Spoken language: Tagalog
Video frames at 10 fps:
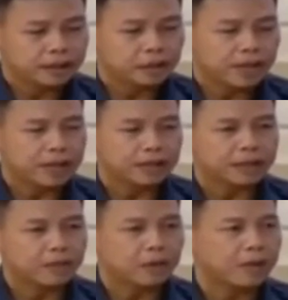Lahat kung
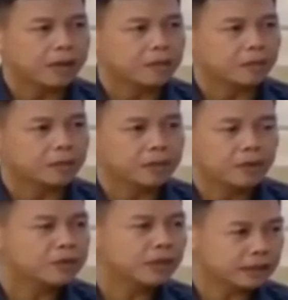makikita mo ang mga report,
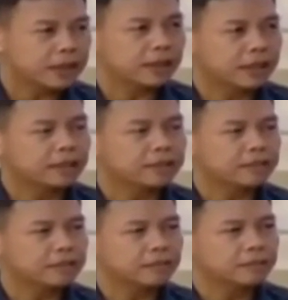yun sila talaga
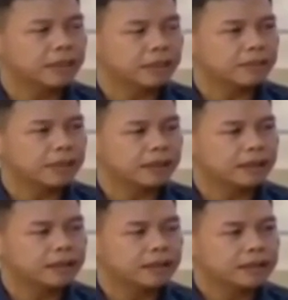ang
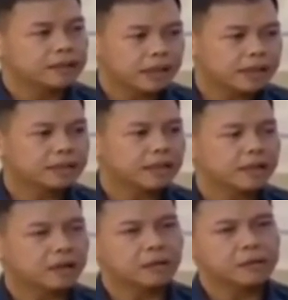pinakamalaki. Sa kanya
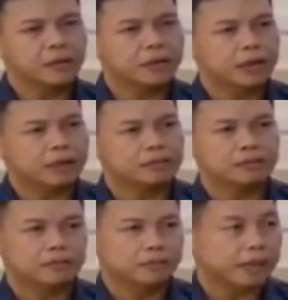na lang, kung yun nga,
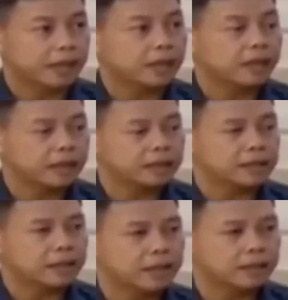pakinggan na
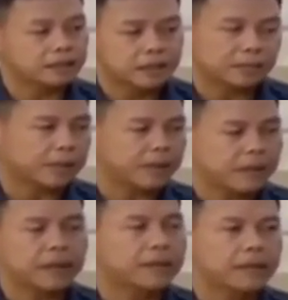natin sa kanya, siyempre,
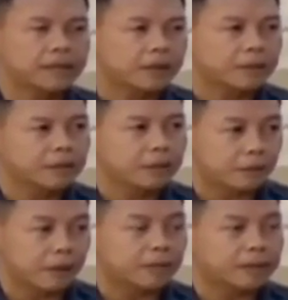hindi niya idawit yun
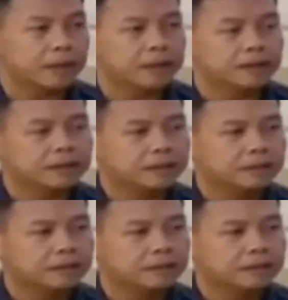kay papa niya.